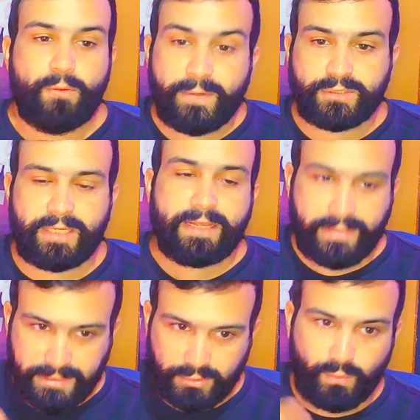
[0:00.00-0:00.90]
Un personaje que va a
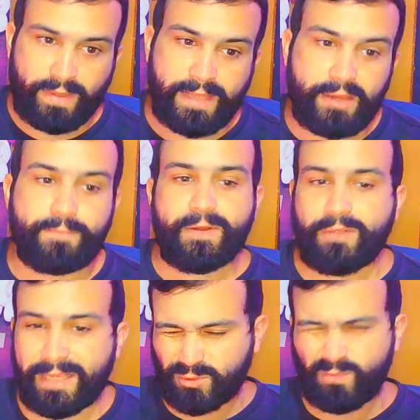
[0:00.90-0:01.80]
hacer su buen daño, pero
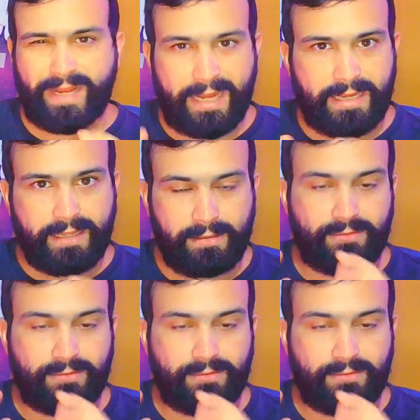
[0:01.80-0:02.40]
tiene su, mecánica,